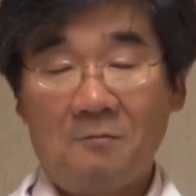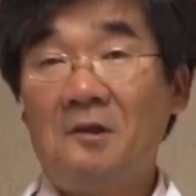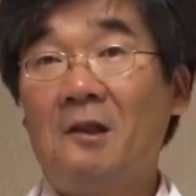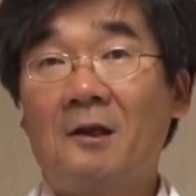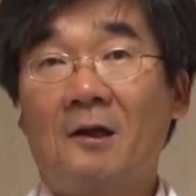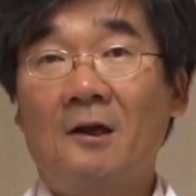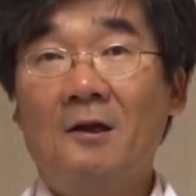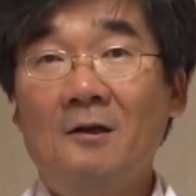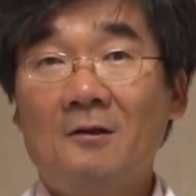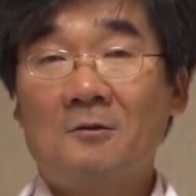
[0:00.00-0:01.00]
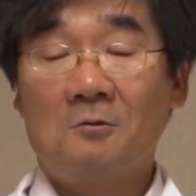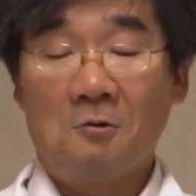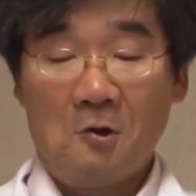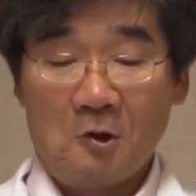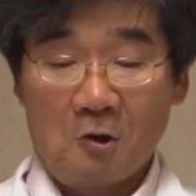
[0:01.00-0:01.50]
미네랄
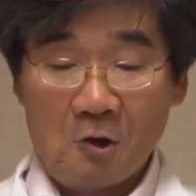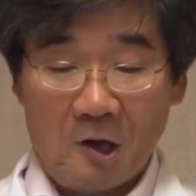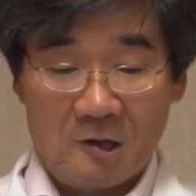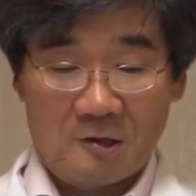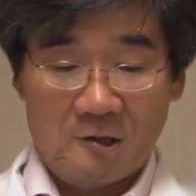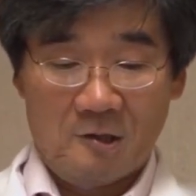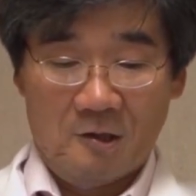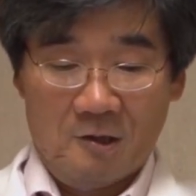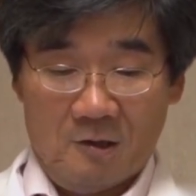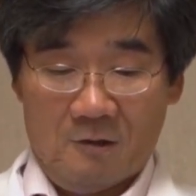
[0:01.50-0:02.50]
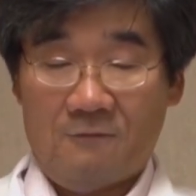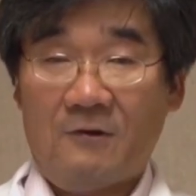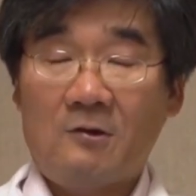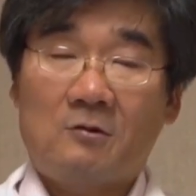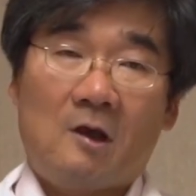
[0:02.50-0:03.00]
그리고 여러 가지 예,
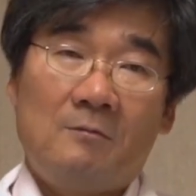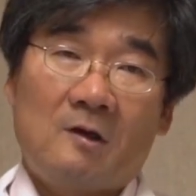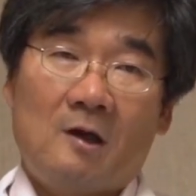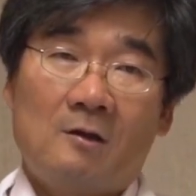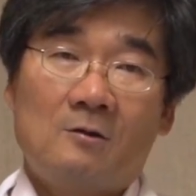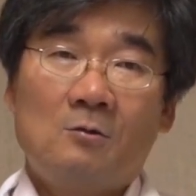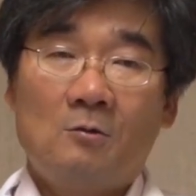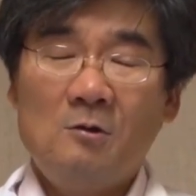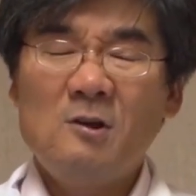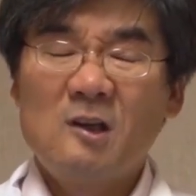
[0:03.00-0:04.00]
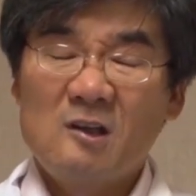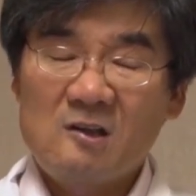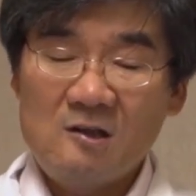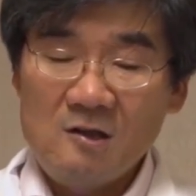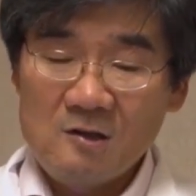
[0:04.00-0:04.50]
파이터케미칼 그리고
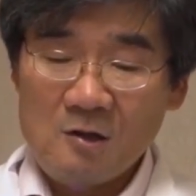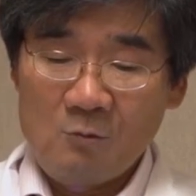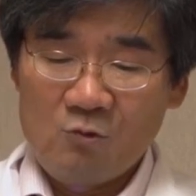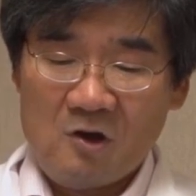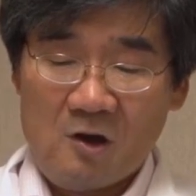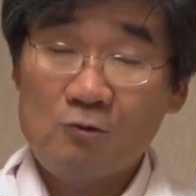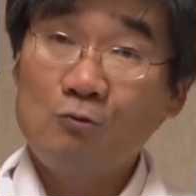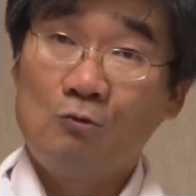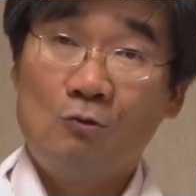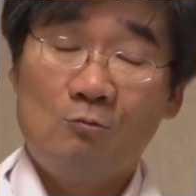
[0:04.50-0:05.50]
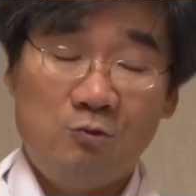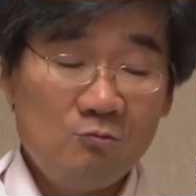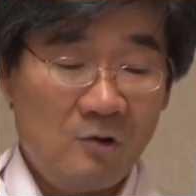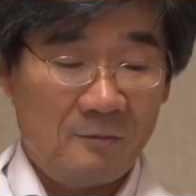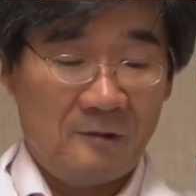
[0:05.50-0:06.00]
식이섬유가 아주
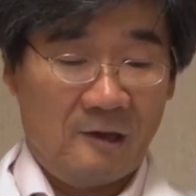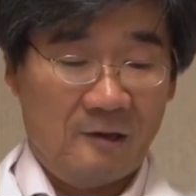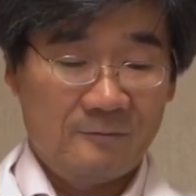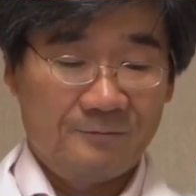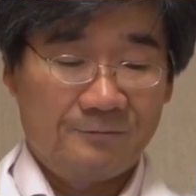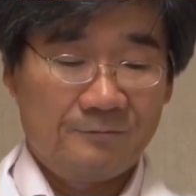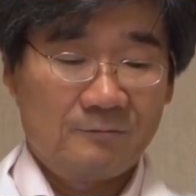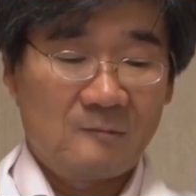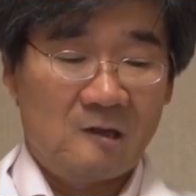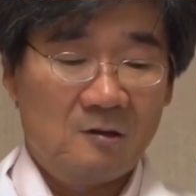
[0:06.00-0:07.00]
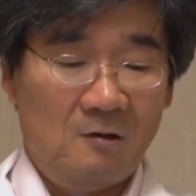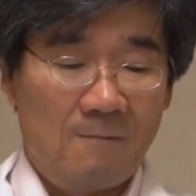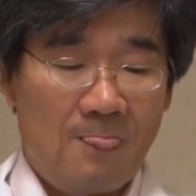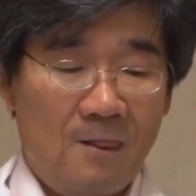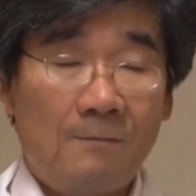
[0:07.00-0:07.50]
풍부합니다. 그래서
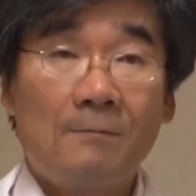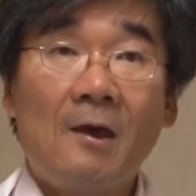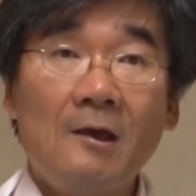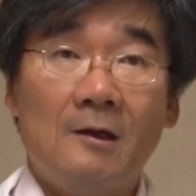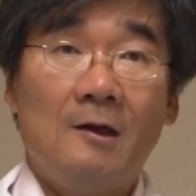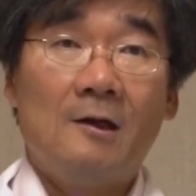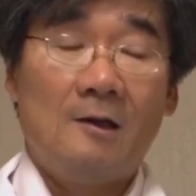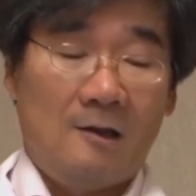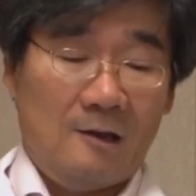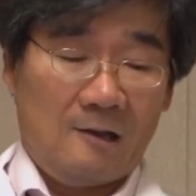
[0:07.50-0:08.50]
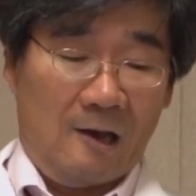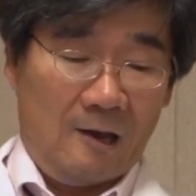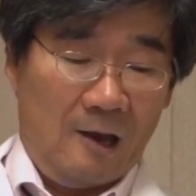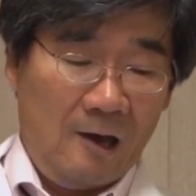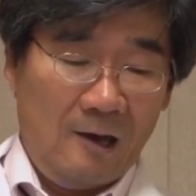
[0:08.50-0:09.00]
매일
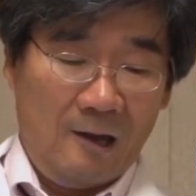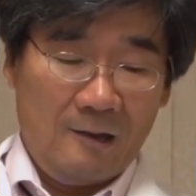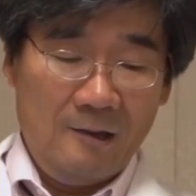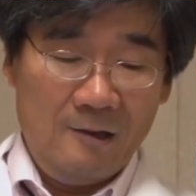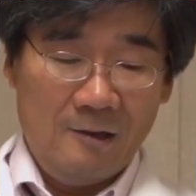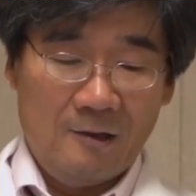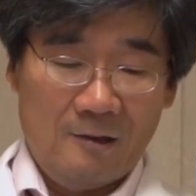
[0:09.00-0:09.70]
다양한